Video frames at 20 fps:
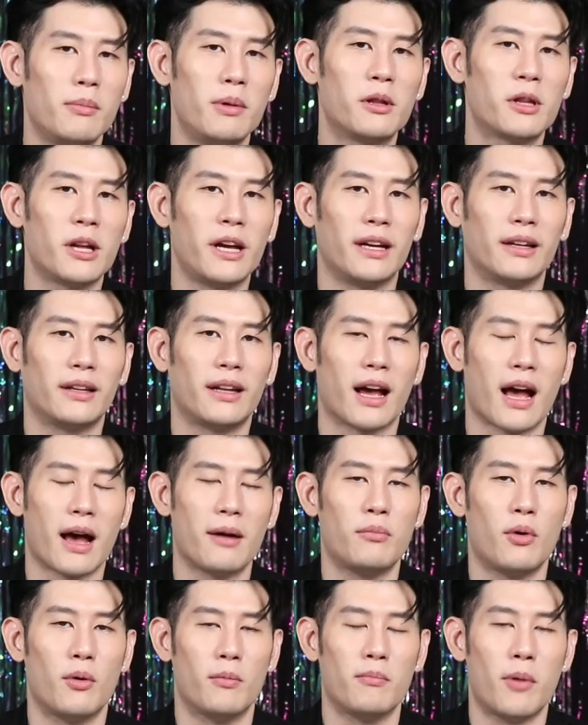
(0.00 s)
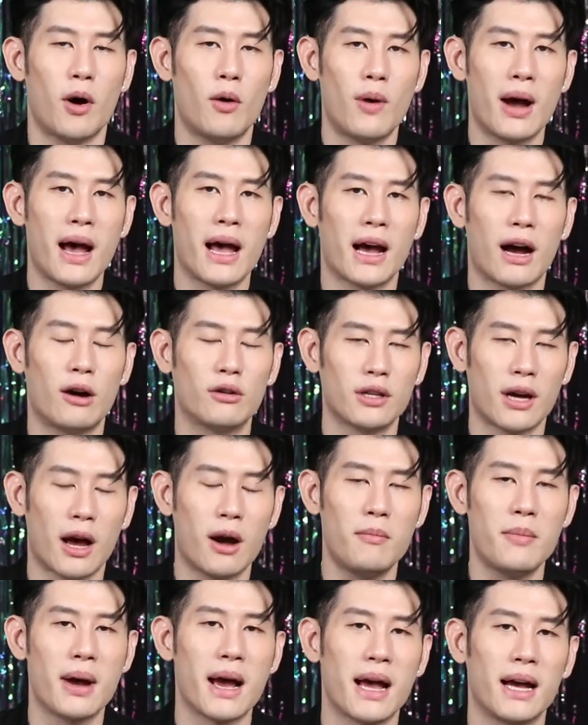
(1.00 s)
นพิเศษนะครับผมเพราะว่าเขาจะ
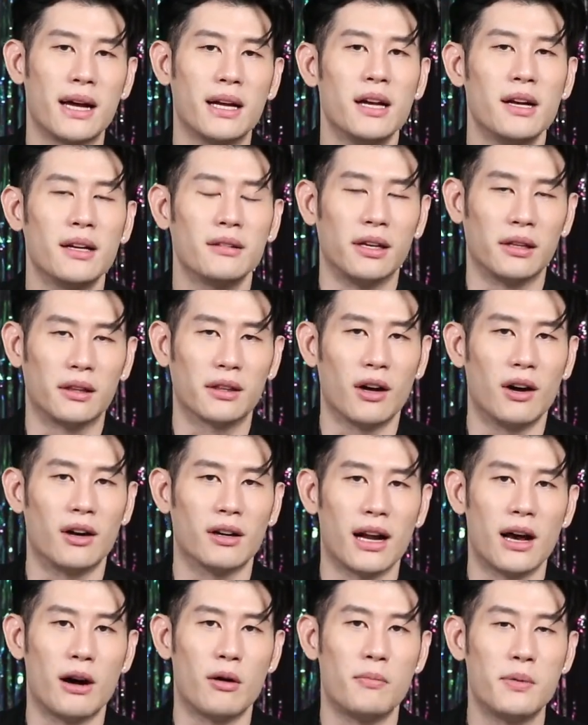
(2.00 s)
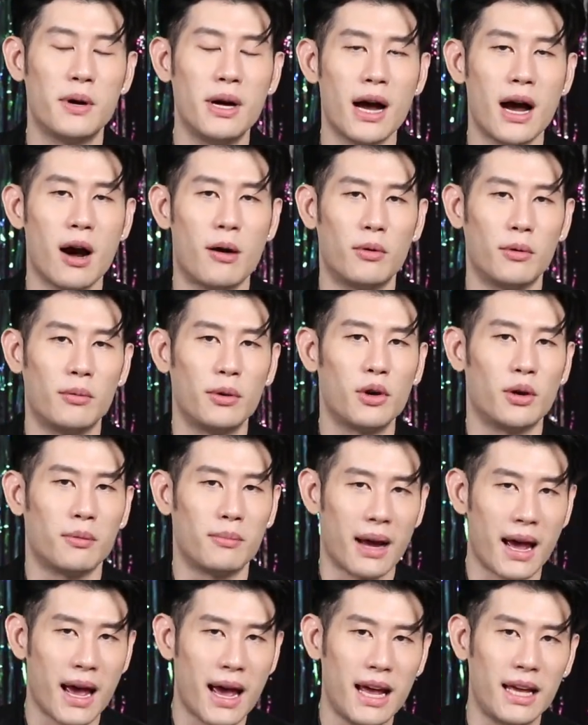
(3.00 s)
เข้ามาติดต่อเราเพื่อเอาผลประโยชน์
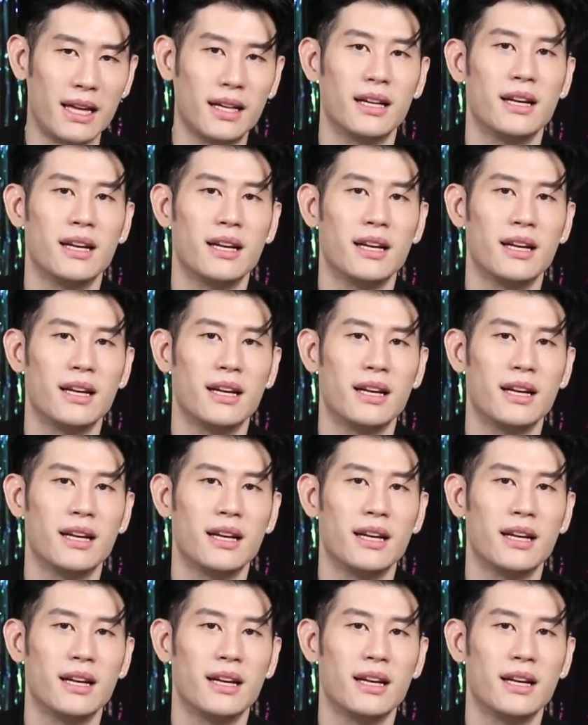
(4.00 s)
มาให้